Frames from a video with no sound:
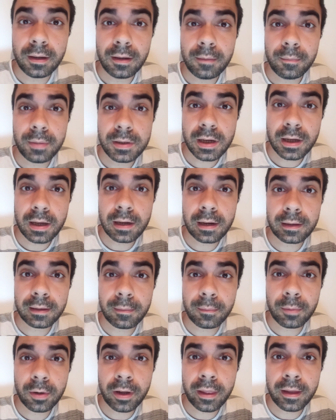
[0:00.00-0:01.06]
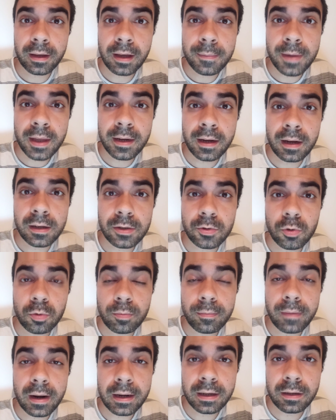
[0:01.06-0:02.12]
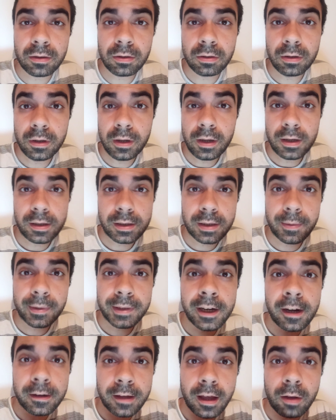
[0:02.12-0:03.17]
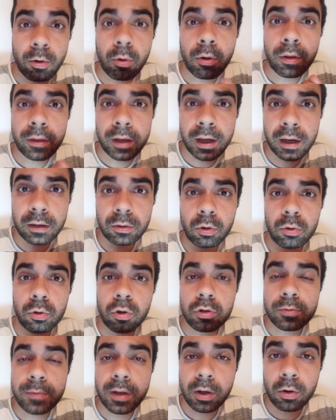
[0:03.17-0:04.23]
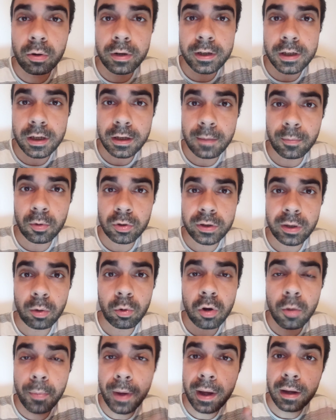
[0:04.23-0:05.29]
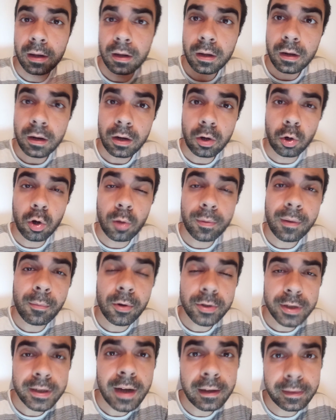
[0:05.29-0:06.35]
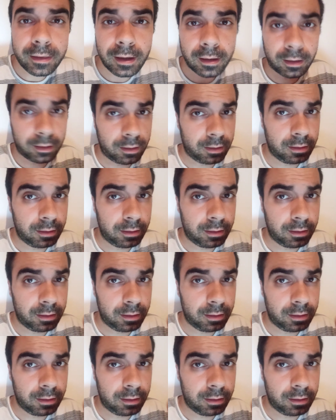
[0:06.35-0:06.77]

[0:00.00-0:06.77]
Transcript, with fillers: Pese a que la temporada que viene el submarino se va a tener que codear con los mejores equipos de Europa, lo vamos a analizar.